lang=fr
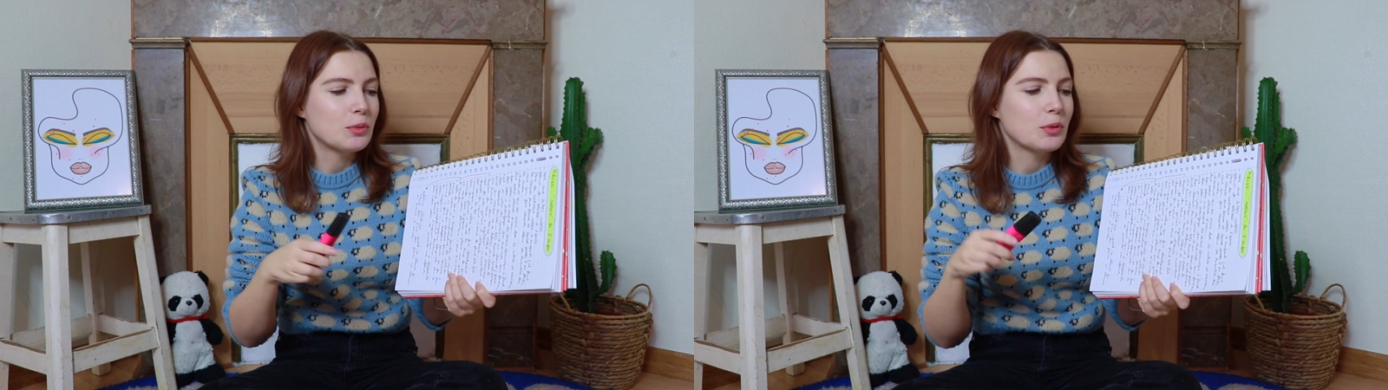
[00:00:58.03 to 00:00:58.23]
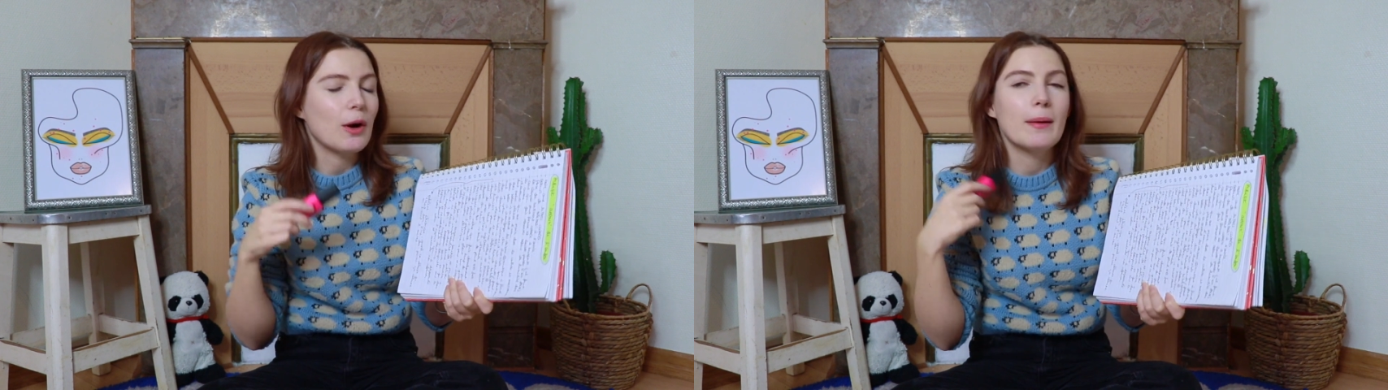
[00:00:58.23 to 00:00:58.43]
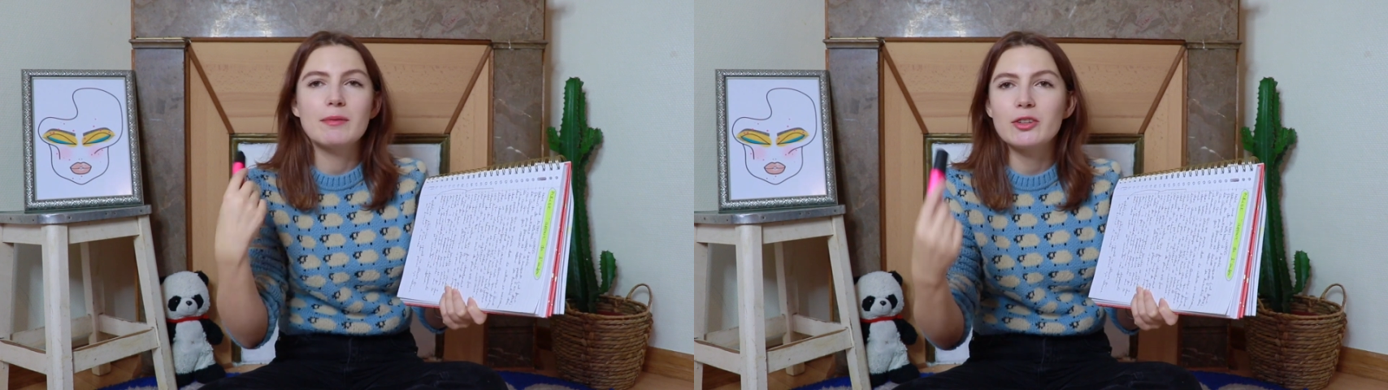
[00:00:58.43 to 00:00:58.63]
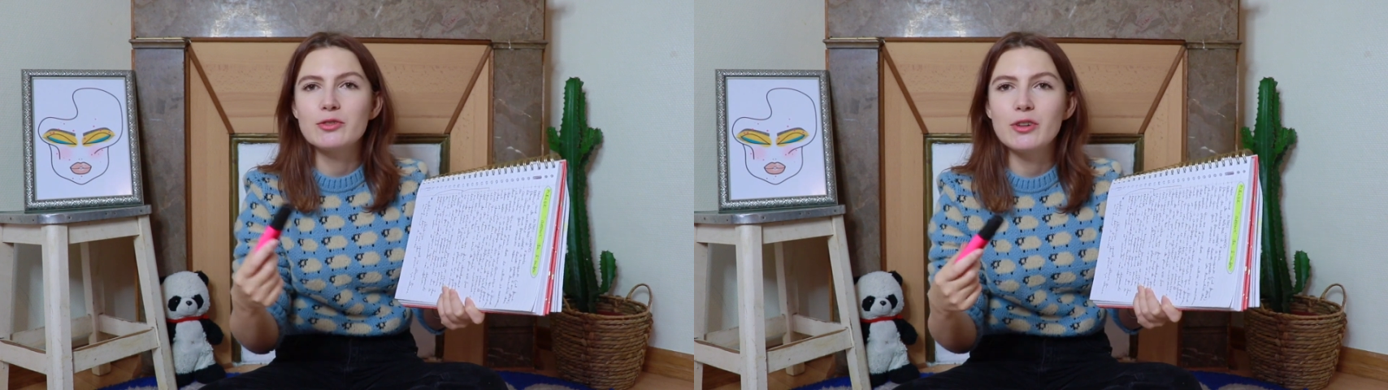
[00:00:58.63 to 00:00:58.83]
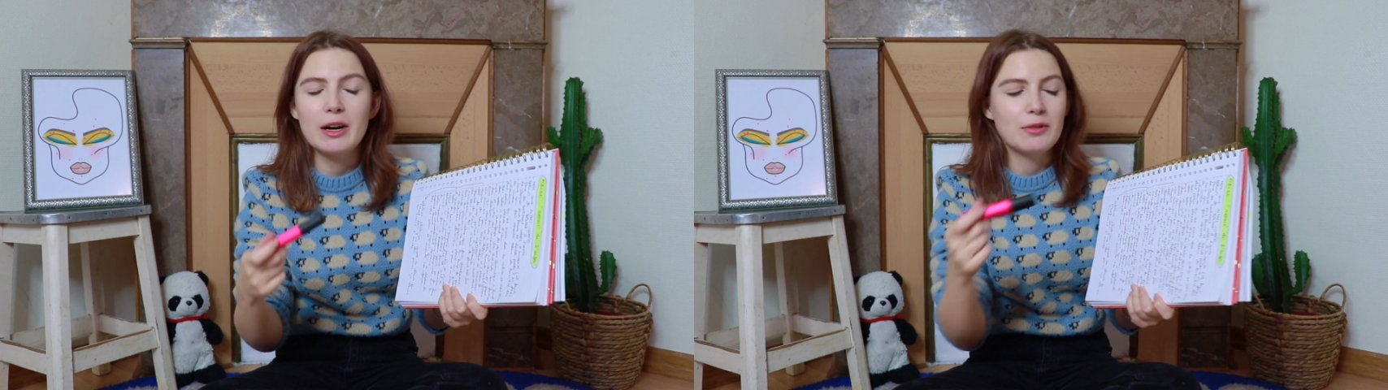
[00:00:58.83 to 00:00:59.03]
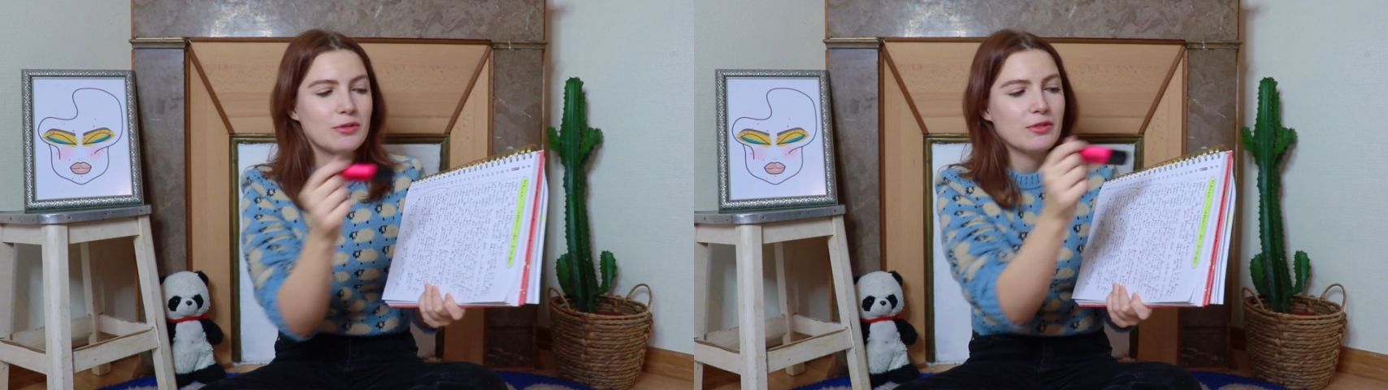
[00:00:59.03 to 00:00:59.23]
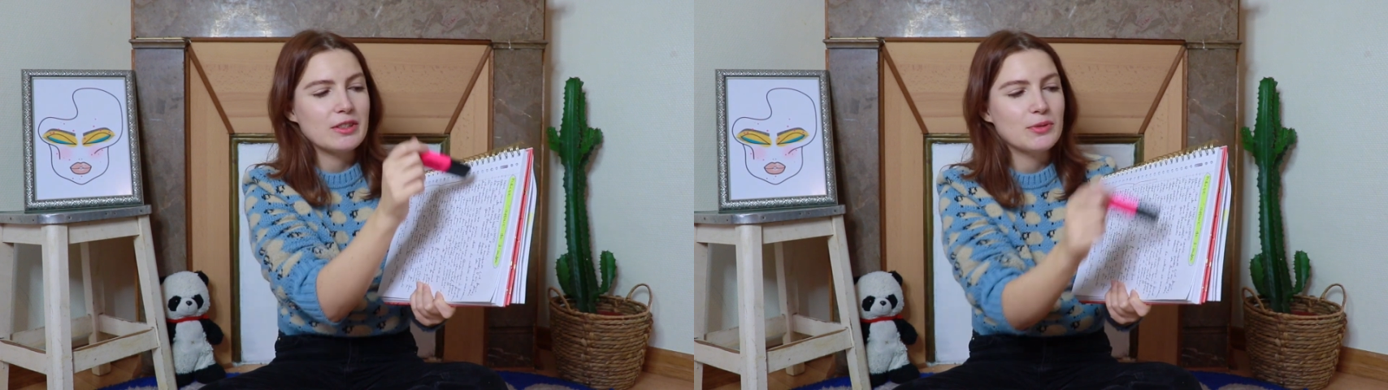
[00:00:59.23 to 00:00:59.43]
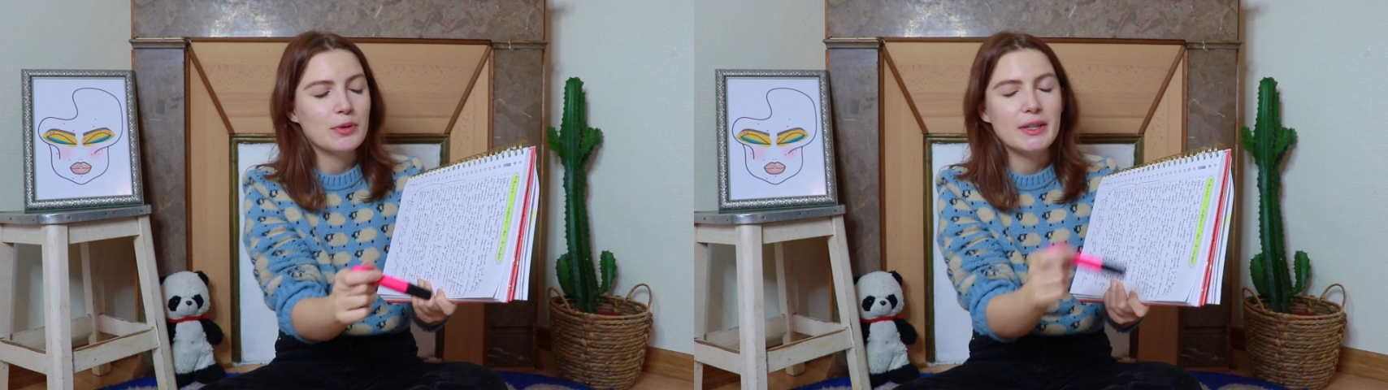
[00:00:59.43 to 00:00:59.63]
Donc en même temps que je vous raconte, je
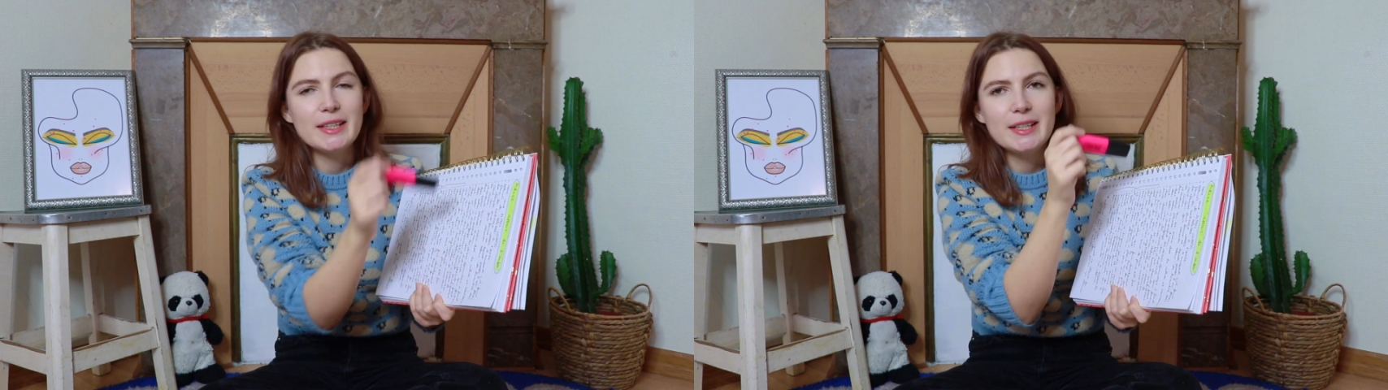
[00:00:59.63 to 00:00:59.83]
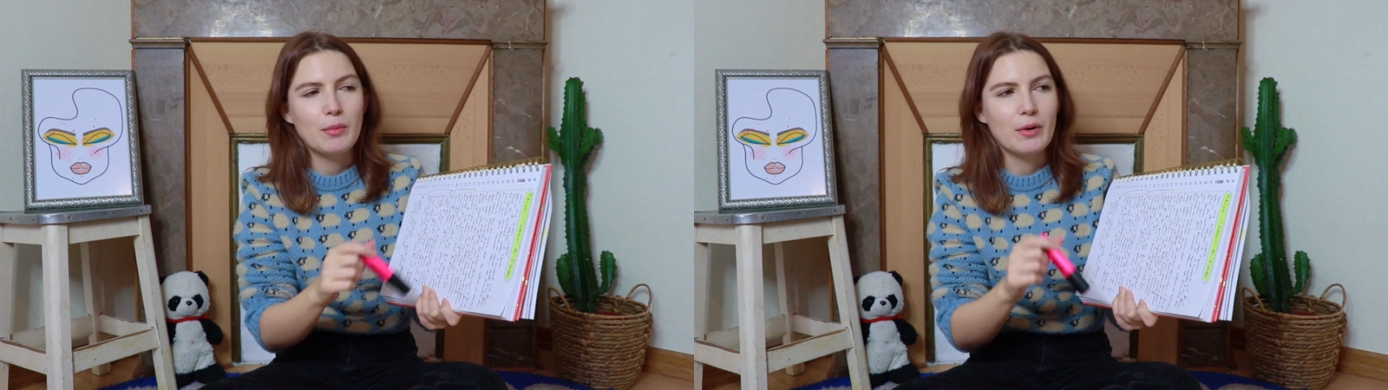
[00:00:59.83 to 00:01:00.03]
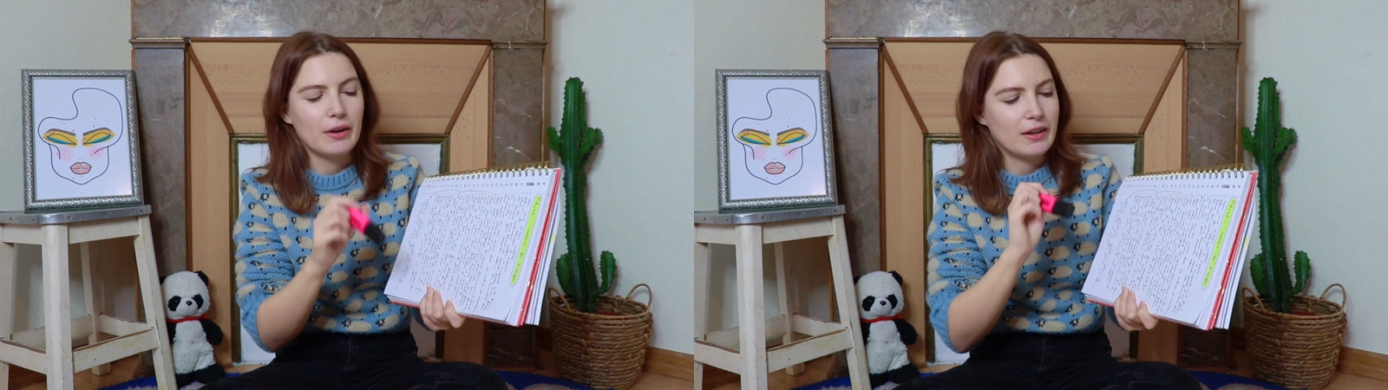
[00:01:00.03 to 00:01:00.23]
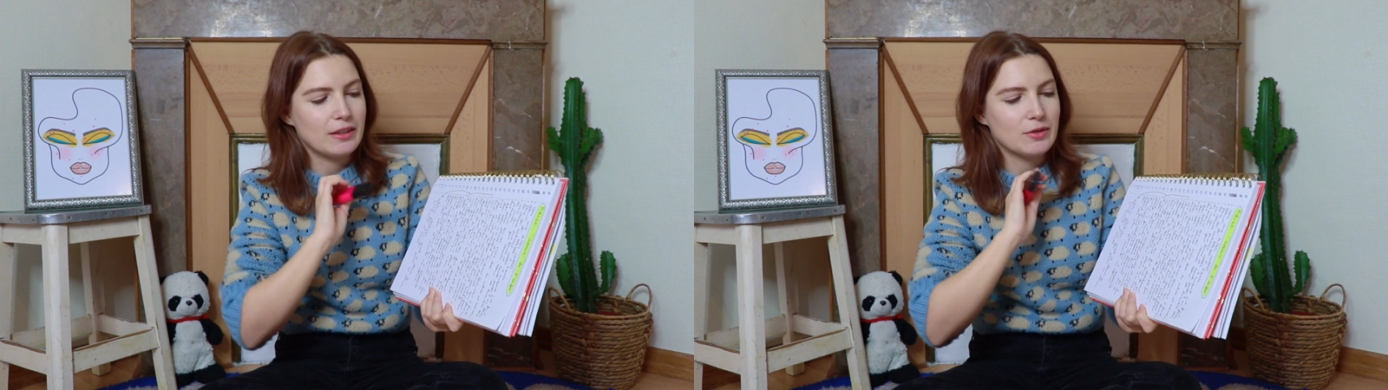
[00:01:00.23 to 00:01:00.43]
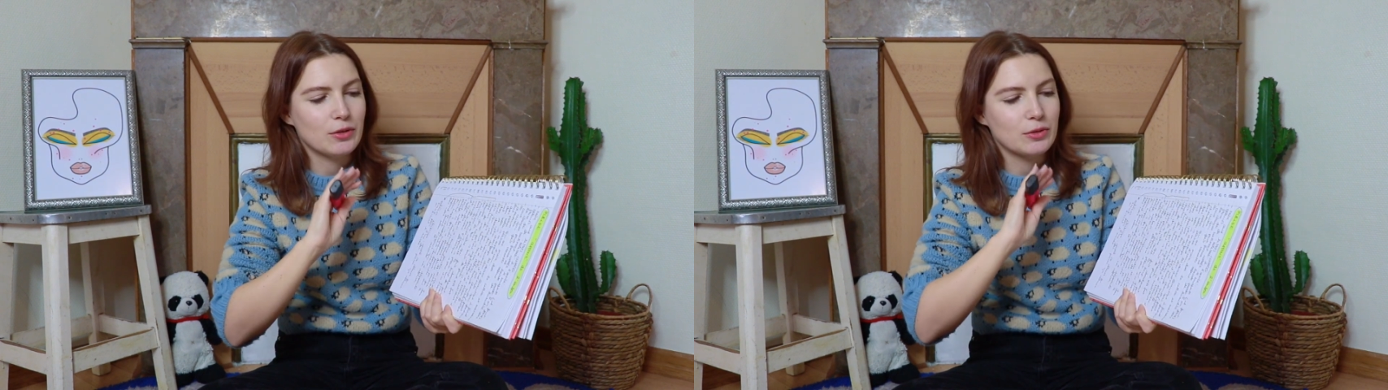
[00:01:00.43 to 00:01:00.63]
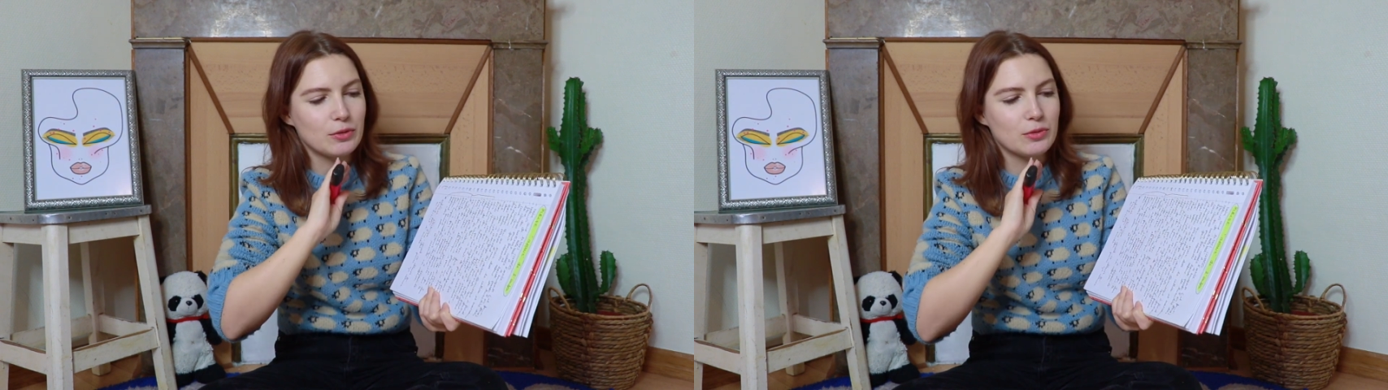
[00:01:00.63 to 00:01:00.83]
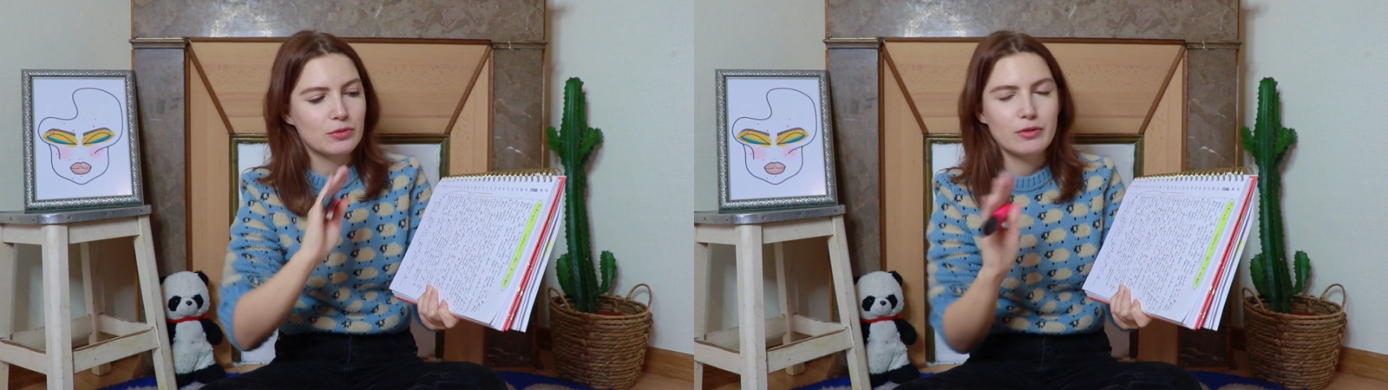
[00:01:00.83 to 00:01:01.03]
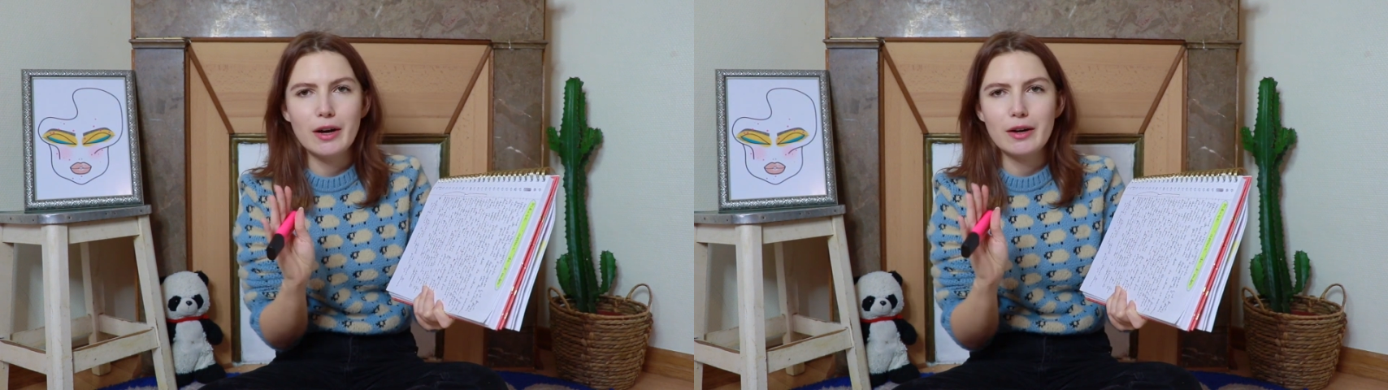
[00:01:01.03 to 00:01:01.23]
vais surligner pour euh, être sûre de tout vous